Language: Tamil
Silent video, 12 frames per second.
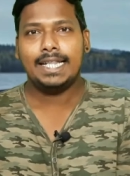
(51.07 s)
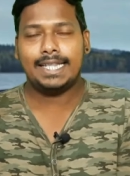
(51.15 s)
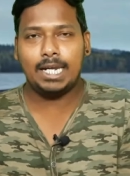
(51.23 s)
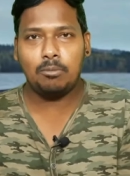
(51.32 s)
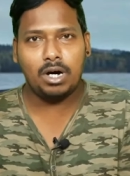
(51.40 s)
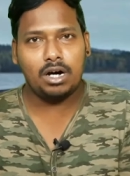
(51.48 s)

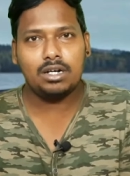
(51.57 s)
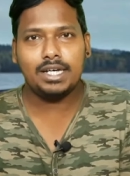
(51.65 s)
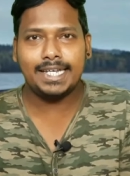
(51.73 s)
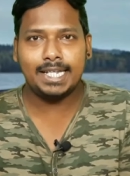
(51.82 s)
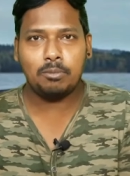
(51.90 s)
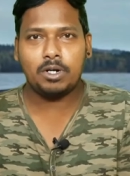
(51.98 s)
தெல்மா
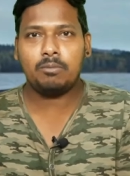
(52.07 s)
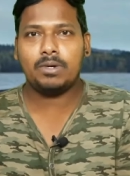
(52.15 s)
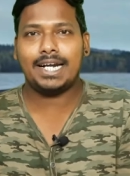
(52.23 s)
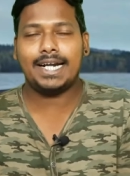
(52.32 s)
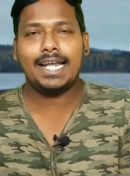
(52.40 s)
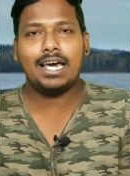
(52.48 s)
இந்த படம்
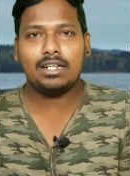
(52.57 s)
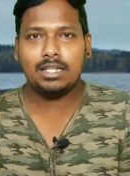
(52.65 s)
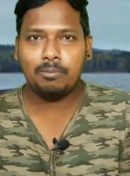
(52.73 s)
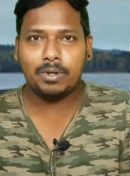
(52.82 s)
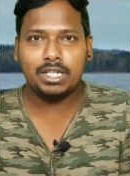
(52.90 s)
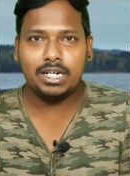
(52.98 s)

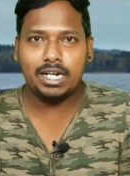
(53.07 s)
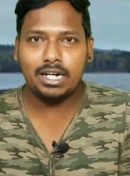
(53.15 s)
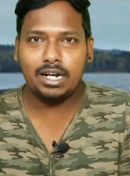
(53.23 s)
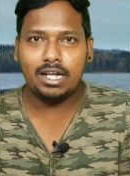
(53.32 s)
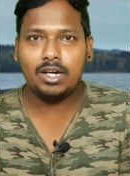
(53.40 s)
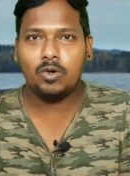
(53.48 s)
ரெண்டாயிரத்தி
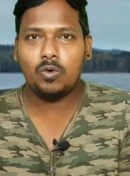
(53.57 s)
பதினேழில்